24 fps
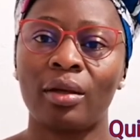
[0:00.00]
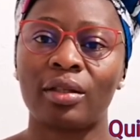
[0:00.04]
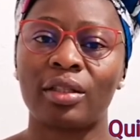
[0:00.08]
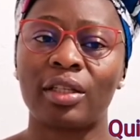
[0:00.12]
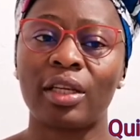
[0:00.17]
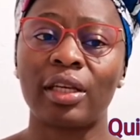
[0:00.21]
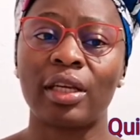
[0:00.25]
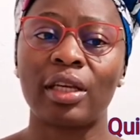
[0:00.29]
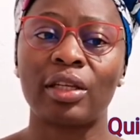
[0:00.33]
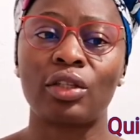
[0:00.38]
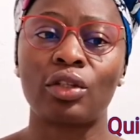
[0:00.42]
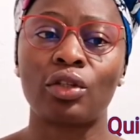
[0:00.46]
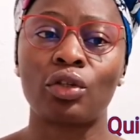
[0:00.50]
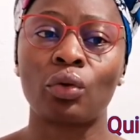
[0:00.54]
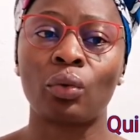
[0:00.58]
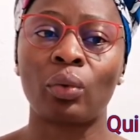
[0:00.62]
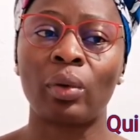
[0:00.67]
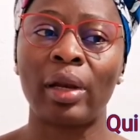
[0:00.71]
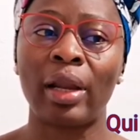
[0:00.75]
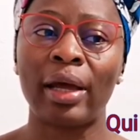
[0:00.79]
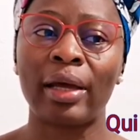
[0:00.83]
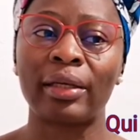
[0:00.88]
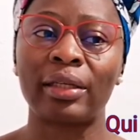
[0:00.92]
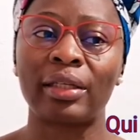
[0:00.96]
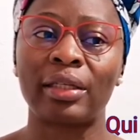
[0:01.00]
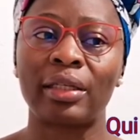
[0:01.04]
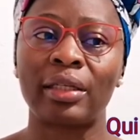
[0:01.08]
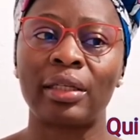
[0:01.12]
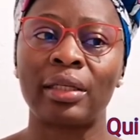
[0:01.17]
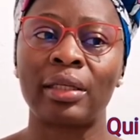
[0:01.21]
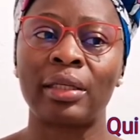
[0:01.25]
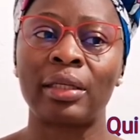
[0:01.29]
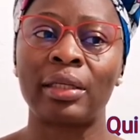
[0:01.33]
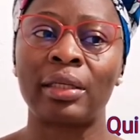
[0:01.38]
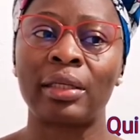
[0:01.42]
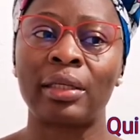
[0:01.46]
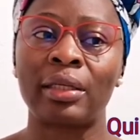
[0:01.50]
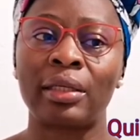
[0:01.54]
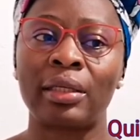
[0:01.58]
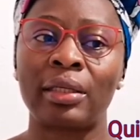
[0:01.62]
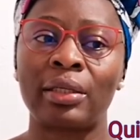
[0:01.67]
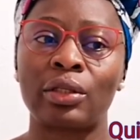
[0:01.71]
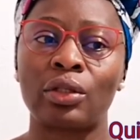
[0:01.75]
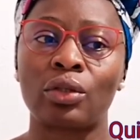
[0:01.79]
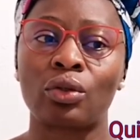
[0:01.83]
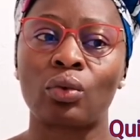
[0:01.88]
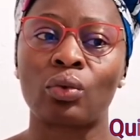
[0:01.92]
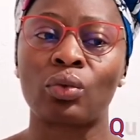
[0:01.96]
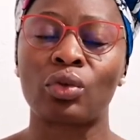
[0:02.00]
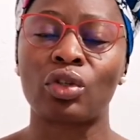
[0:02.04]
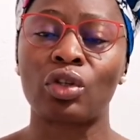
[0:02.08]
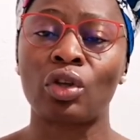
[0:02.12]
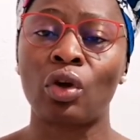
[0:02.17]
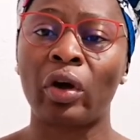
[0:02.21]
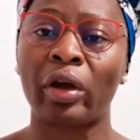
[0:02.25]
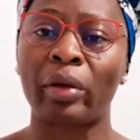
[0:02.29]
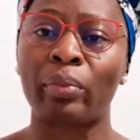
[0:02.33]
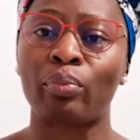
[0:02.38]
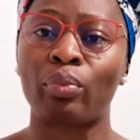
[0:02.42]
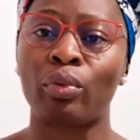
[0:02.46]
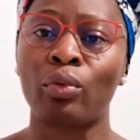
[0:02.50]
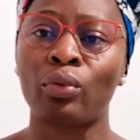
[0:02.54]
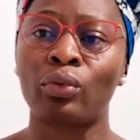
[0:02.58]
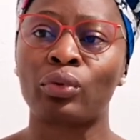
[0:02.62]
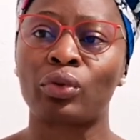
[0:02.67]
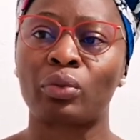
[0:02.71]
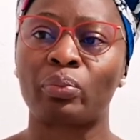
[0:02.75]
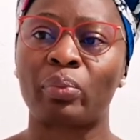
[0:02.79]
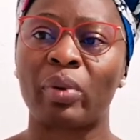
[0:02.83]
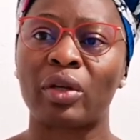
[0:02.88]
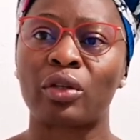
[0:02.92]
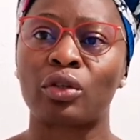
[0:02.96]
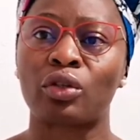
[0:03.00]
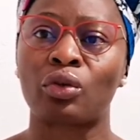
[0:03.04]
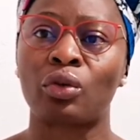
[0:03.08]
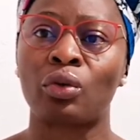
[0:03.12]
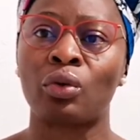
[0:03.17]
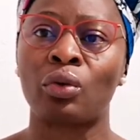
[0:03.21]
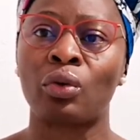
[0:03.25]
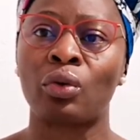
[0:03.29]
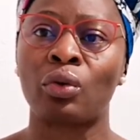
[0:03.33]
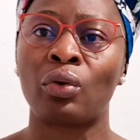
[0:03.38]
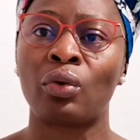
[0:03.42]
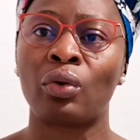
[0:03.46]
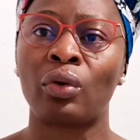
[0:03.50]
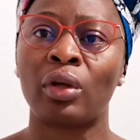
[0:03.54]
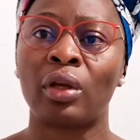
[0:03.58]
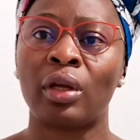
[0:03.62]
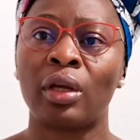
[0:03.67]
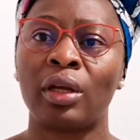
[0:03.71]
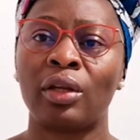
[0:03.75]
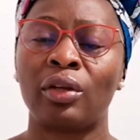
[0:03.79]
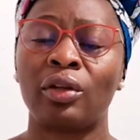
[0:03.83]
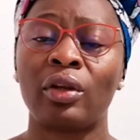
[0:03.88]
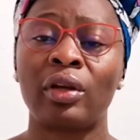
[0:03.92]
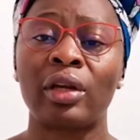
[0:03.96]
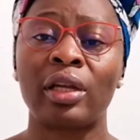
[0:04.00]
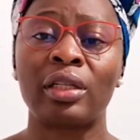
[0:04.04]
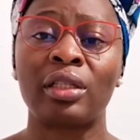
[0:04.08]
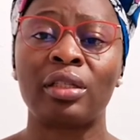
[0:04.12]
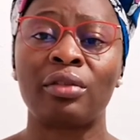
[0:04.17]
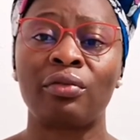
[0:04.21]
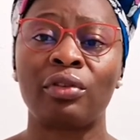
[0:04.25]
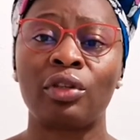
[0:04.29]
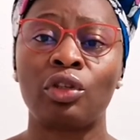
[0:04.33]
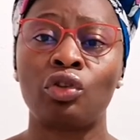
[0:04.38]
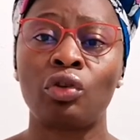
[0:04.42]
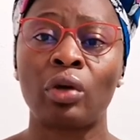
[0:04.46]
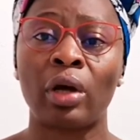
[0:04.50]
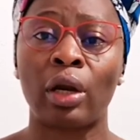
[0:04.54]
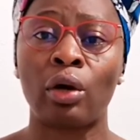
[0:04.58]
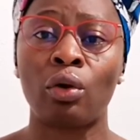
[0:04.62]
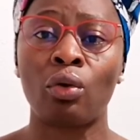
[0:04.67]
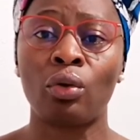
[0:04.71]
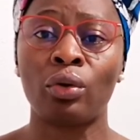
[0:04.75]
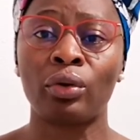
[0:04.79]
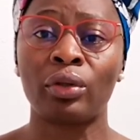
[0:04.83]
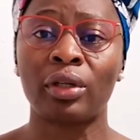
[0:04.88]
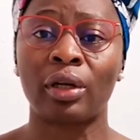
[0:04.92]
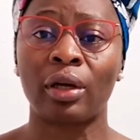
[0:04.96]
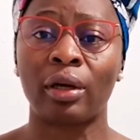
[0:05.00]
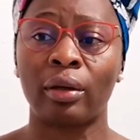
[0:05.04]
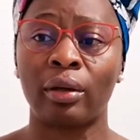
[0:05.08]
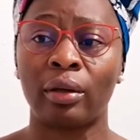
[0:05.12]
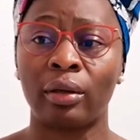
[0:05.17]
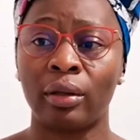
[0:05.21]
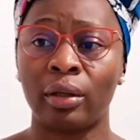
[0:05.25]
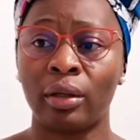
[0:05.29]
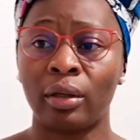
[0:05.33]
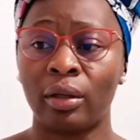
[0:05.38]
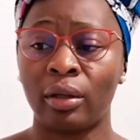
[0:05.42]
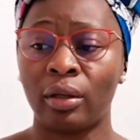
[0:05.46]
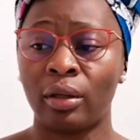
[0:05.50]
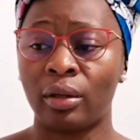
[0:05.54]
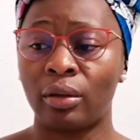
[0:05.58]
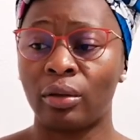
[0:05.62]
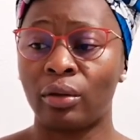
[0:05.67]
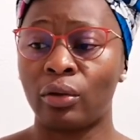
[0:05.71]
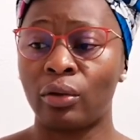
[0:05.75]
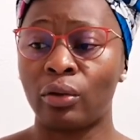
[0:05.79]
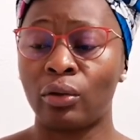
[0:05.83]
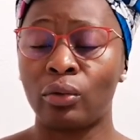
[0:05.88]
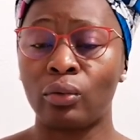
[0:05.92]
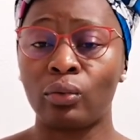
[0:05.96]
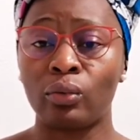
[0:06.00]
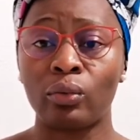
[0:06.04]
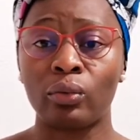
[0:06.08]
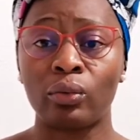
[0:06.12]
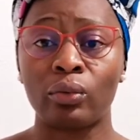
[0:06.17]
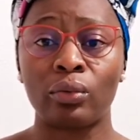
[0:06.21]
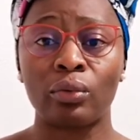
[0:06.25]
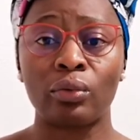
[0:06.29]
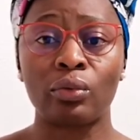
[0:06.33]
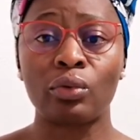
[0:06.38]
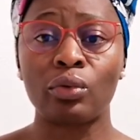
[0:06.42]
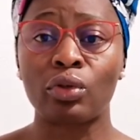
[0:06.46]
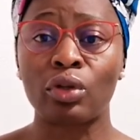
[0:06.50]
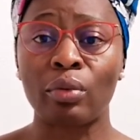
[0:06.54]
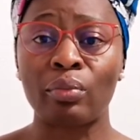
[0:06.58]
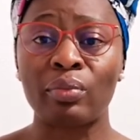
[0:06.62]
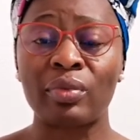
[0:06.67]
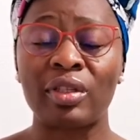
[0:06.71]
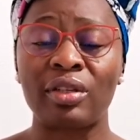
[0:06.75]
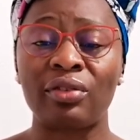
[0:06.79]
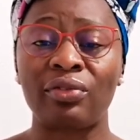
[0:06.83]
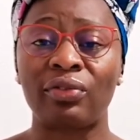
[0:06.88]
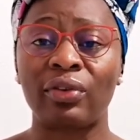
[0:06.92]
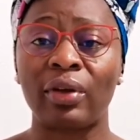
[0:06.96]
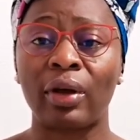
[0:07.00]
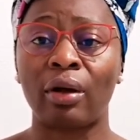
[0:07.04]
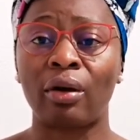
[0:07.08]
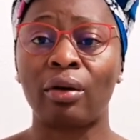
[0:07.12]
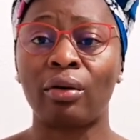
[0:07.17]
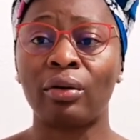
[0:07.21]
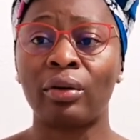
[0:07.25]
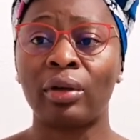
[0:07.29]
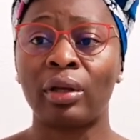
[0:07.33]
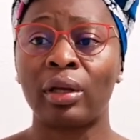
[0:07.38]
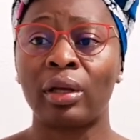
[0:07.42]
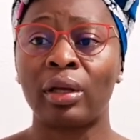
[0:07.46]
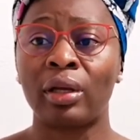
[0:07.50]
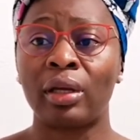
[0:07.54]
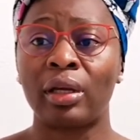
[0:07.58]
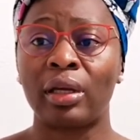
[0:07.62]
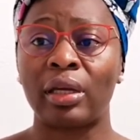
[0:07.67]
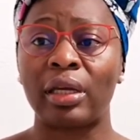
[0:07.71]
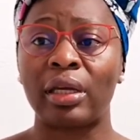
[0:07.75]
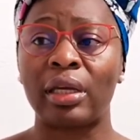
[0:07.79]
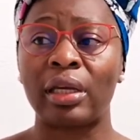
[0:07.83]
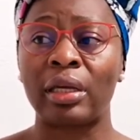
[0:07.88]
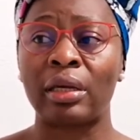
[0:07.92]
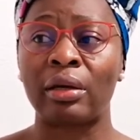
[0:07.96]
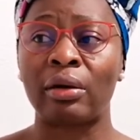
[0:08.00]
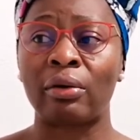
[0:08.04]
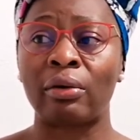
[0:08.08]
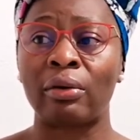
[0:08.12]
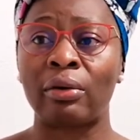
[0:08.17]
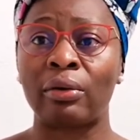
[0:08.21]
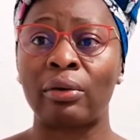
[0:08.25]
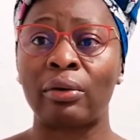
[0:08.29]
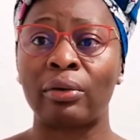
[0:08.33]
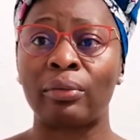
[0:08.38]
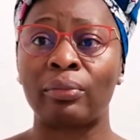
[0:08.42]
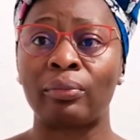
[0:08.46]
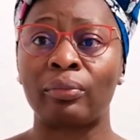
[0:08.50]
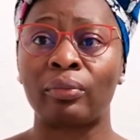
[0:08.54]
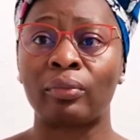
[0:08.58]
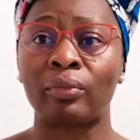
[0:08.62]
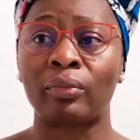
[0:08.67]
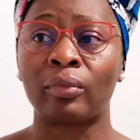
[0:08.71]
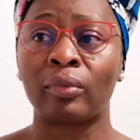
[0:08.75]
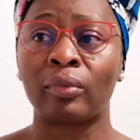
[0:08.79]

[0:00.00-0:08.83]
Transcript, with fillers: Ces questions-là qui sont sans réponse parce que d'un individu à l'autre, euh, nous sommes différents et euh,